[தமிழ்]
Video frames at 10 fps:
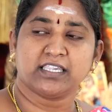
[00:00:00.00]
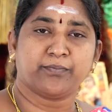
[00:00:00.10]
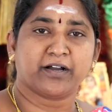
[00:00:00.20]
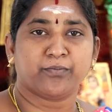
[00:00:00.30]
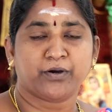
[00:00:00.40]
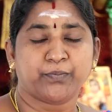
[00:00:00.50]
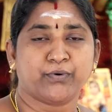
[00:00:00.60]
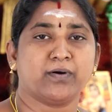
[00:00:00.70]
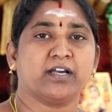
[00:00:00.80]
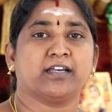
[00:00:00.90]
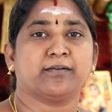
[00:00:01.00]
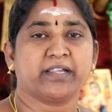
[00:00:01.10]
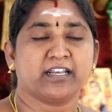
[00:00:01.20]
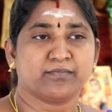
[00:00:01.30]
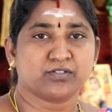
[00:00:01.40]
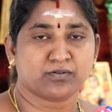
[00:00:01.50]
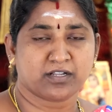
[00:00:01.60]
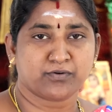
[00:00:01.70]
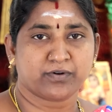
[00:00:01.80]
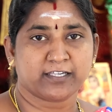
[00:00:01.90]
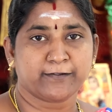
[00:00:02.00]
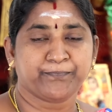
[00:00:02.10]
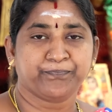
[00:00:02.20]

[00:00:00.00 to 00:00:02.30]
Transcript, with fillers: இந்த பக்கமாக போங்க அப்படின்னு நம்ம சொன்னால் கூட